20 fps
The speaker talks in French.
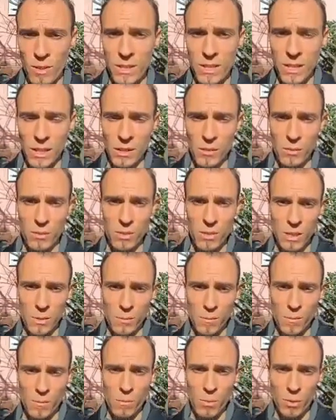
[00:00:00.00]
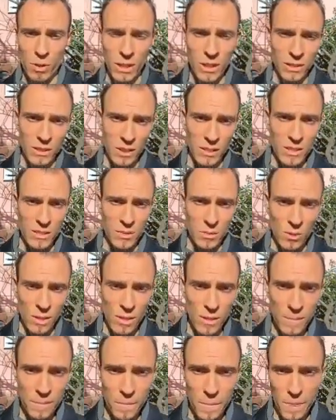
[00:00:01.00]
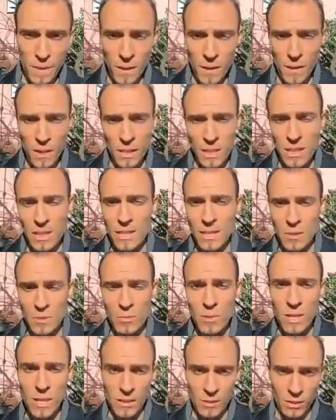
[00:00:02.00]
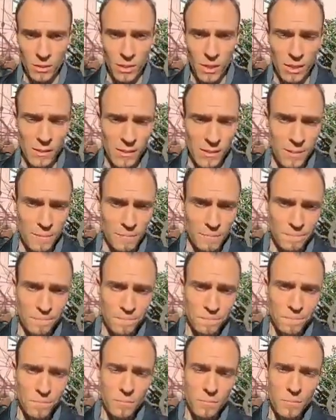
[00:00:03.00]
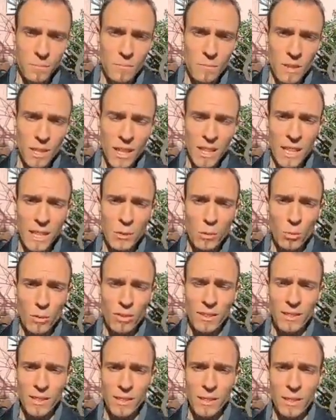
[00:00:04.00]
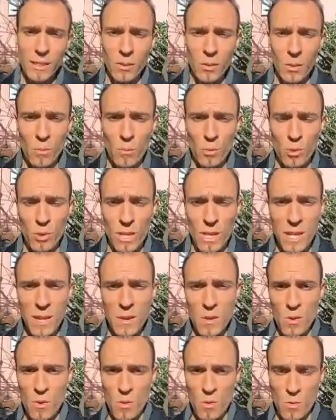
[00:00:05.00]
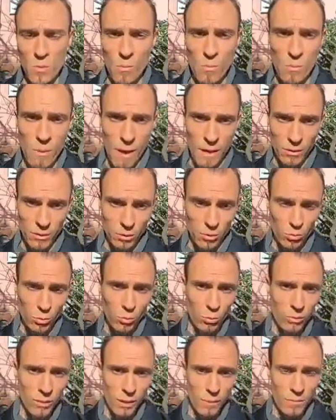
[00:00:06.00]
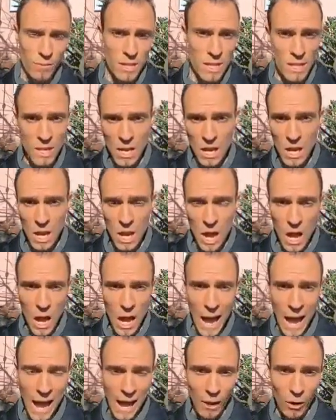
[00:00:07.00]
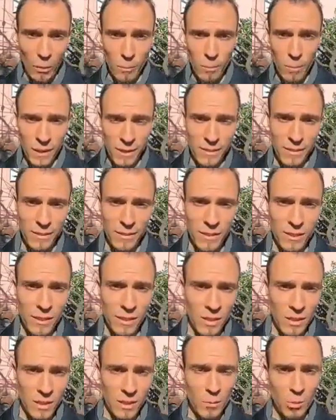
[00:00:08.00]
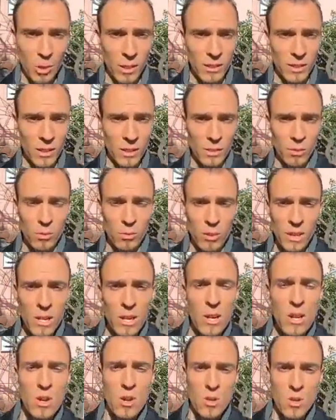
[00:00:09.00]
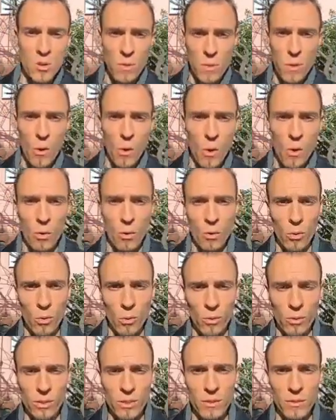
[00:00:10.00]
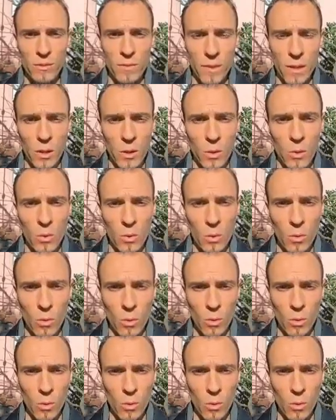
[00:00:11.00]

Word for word: on va le système bancaire traditionnel qui lui est centralisé. Et donc ces euh, monnaies bah, sont amenées à remplacer des monnaies traditionnelles dans différents